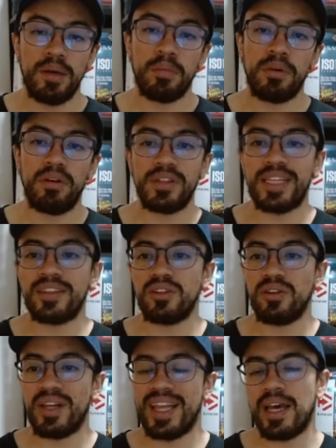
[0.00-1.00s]
por lo
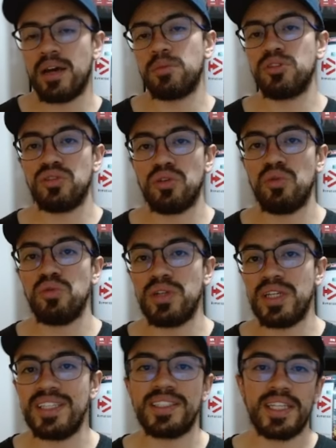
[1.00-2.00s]
tanto le damos un
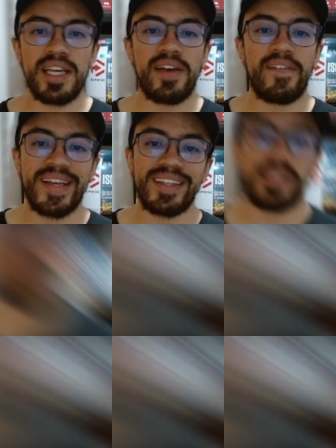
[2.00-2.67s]
15 de 20.